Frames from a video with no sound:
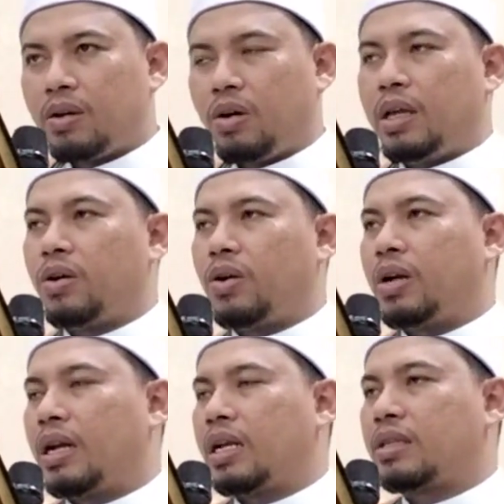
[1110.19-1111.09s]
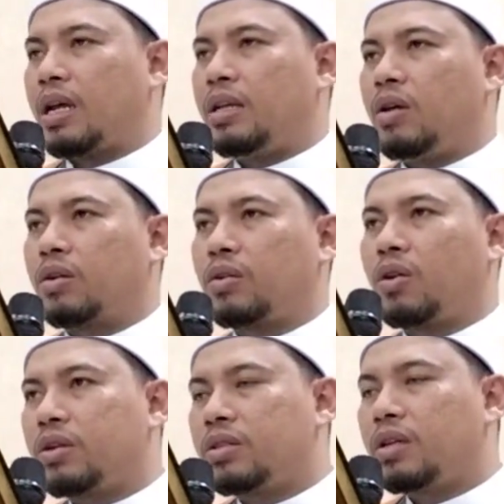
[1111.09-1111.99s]
oleh orang-orang Nasrani
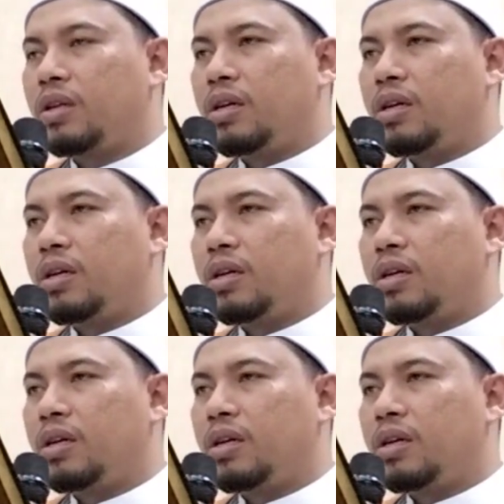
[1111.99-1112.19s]
Ortodoks